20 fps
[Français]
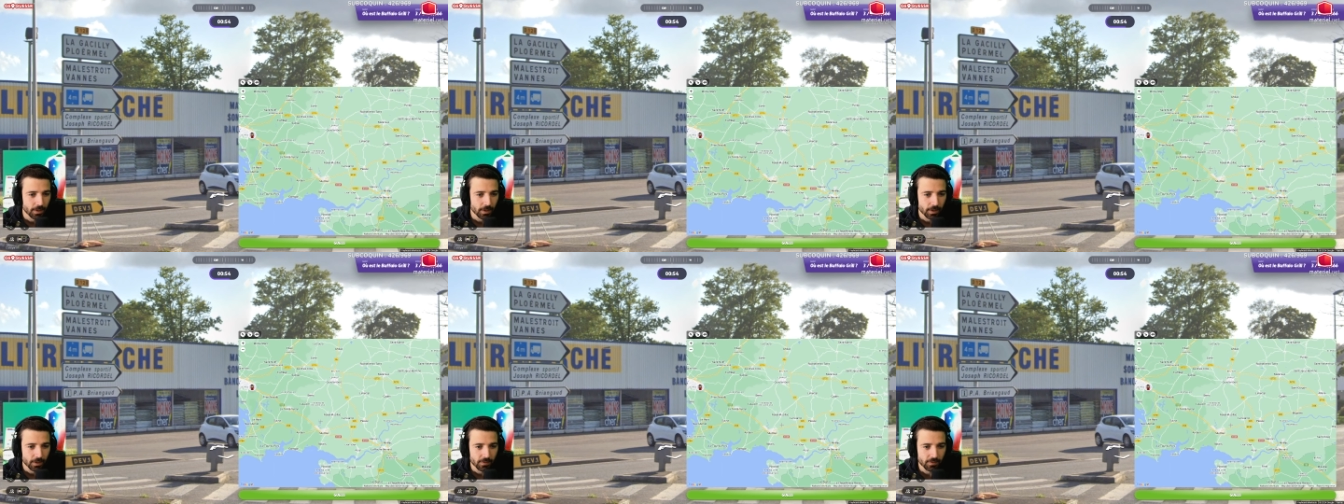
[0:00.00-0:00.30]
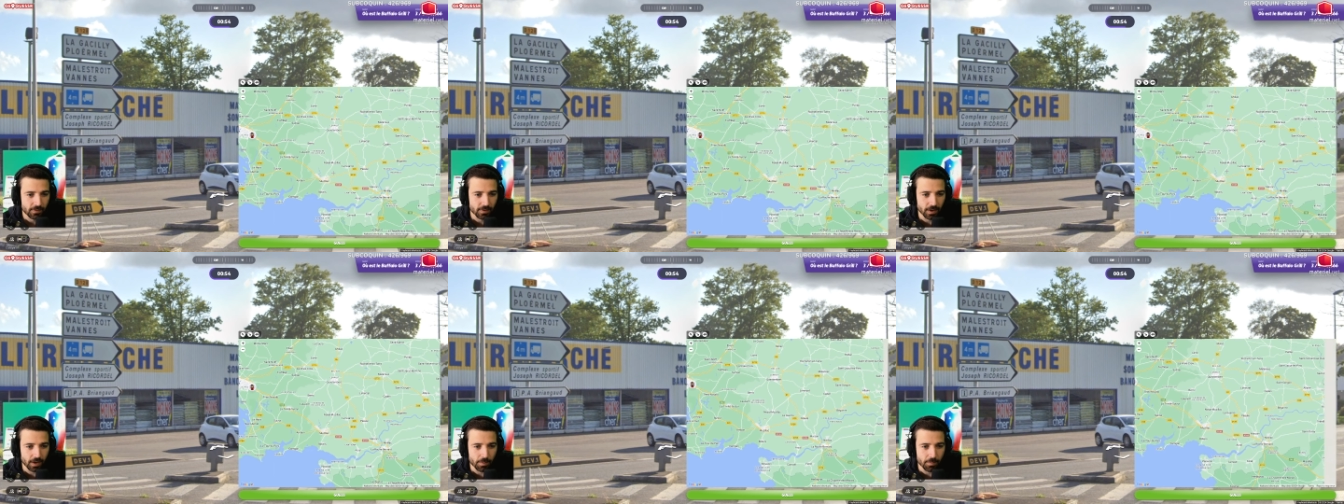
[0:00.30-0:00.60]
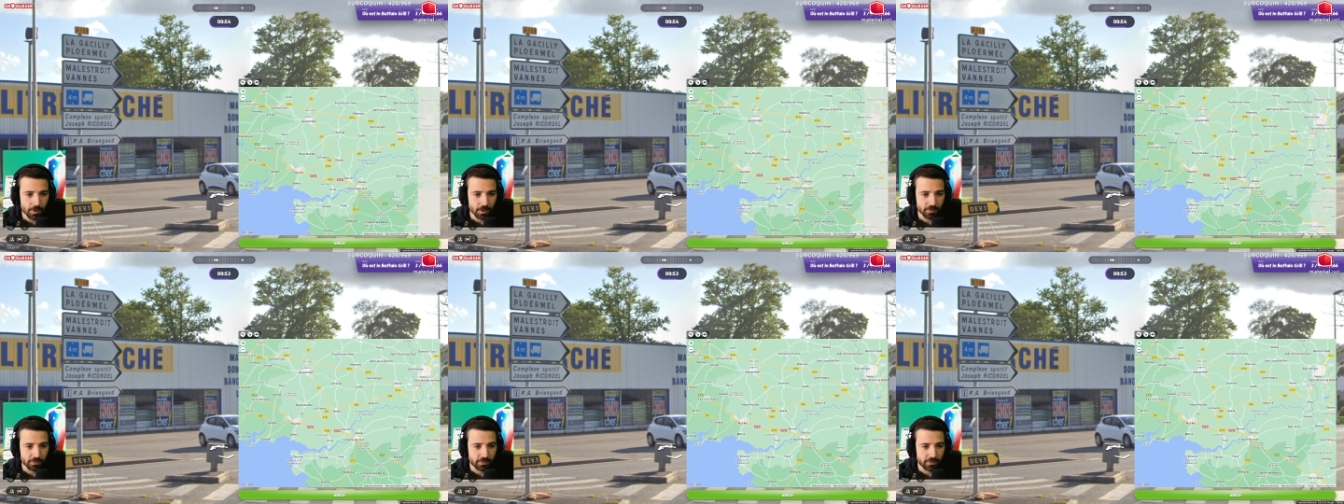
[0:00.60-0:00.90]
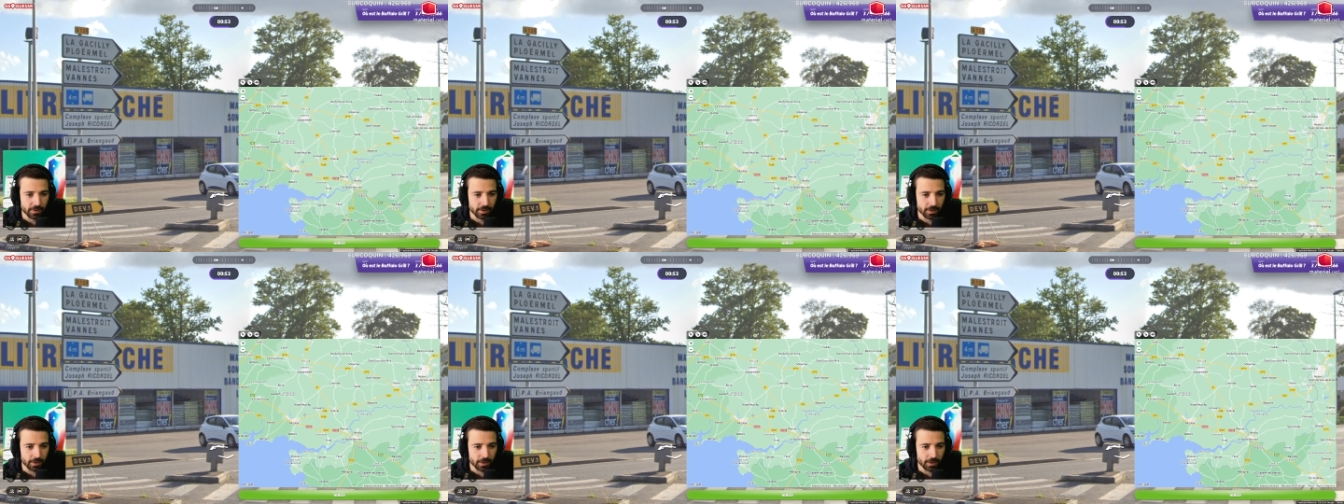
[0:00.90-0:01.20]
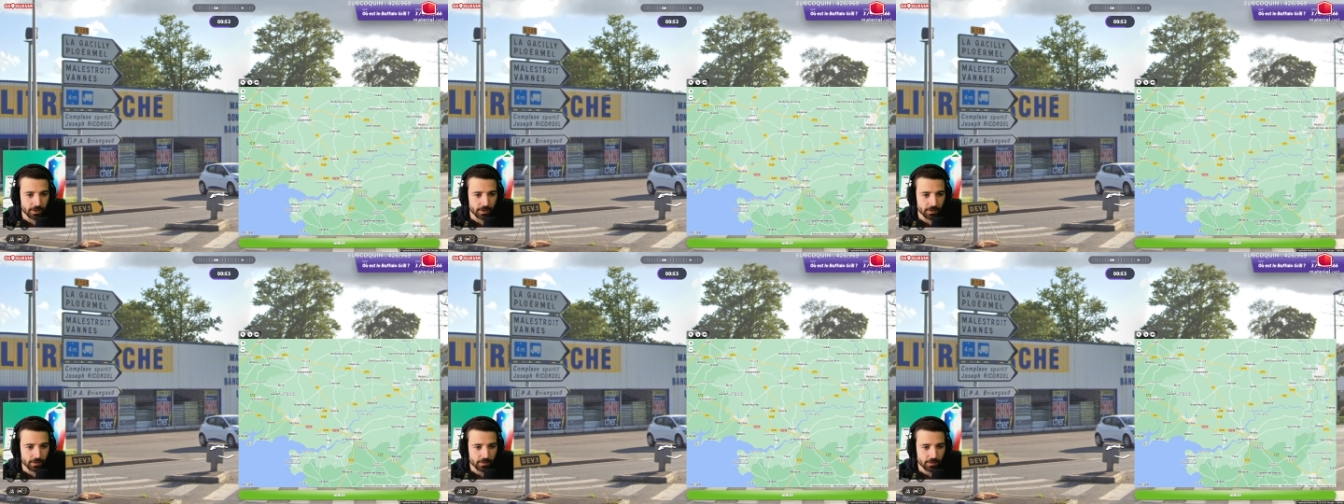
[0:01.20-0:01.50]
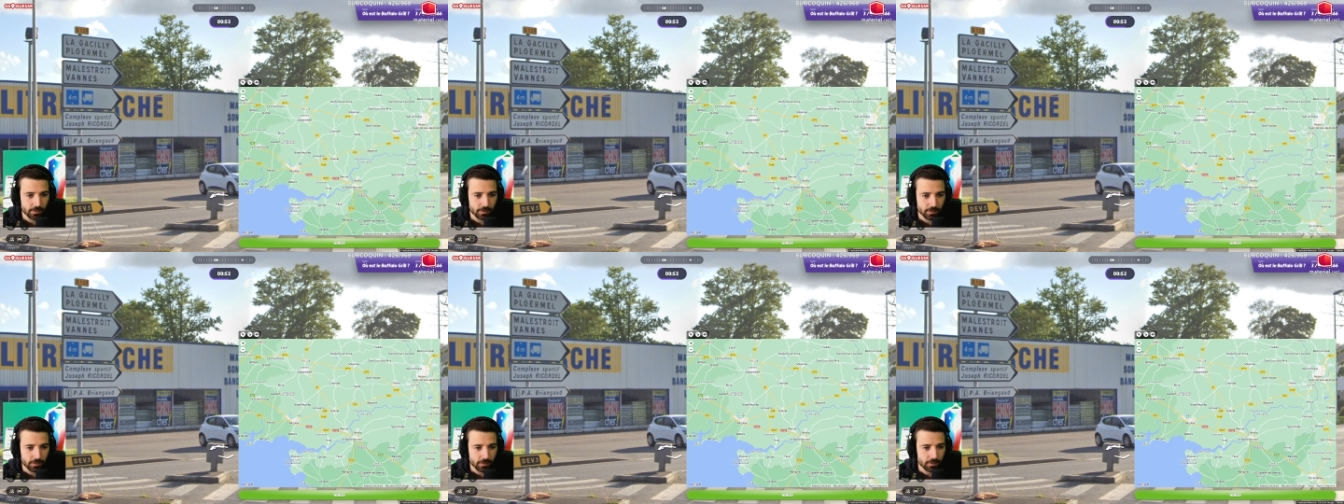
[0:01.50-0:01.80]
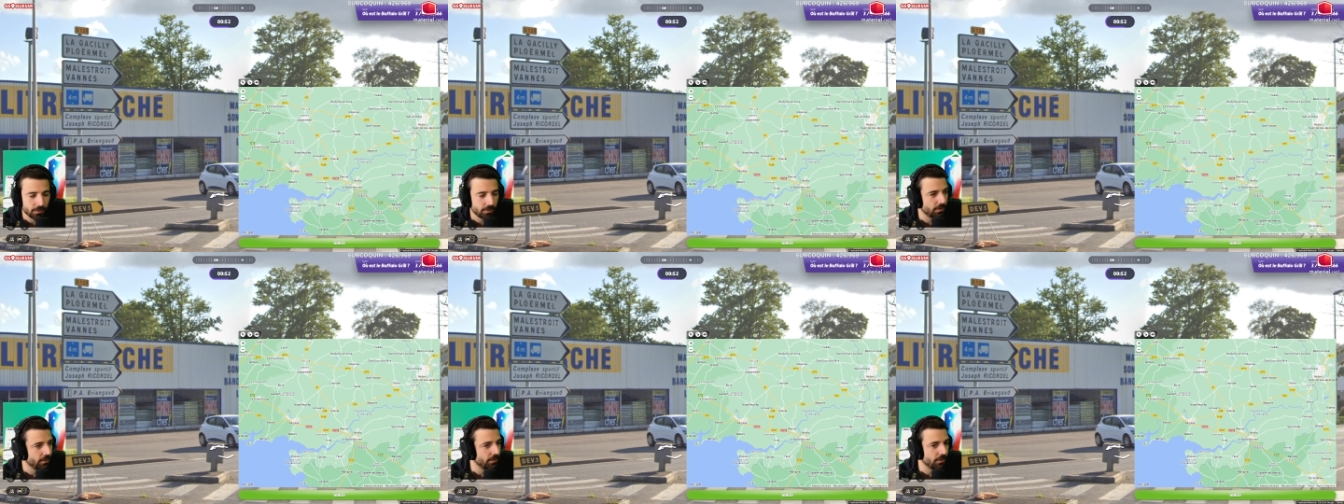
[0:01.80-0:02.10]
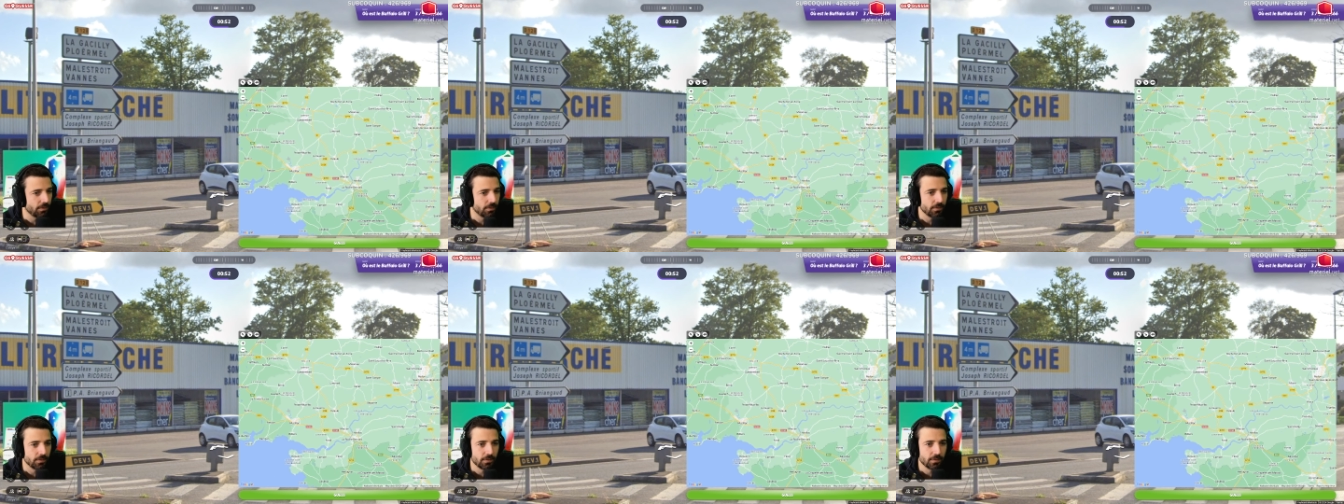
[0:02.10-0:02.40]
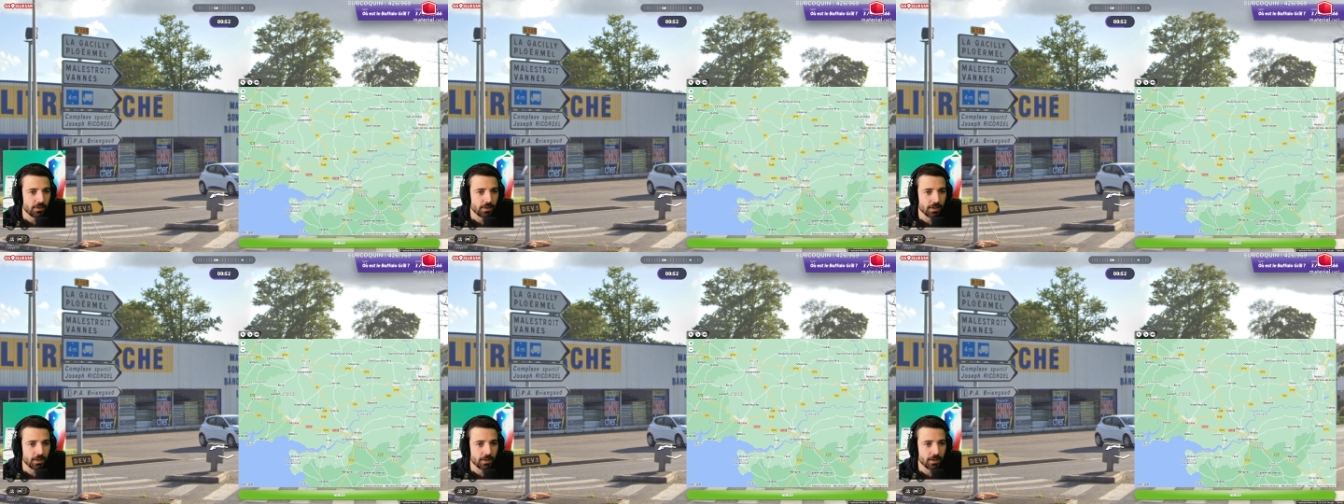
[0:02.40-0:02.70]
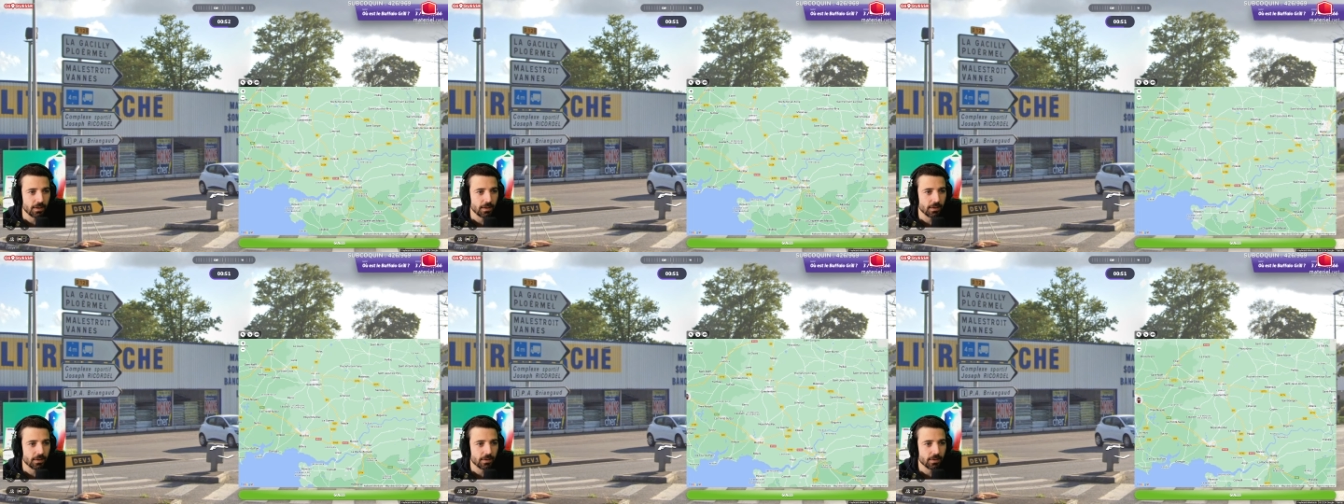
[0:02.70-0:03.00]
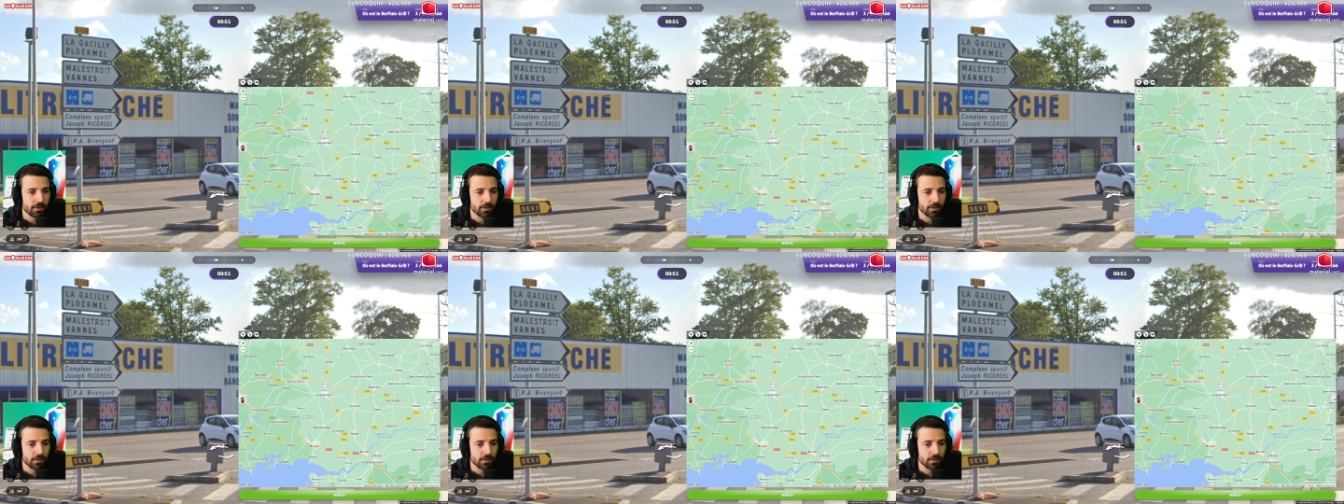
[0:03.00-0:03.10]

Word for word: C'est la merde. D. D.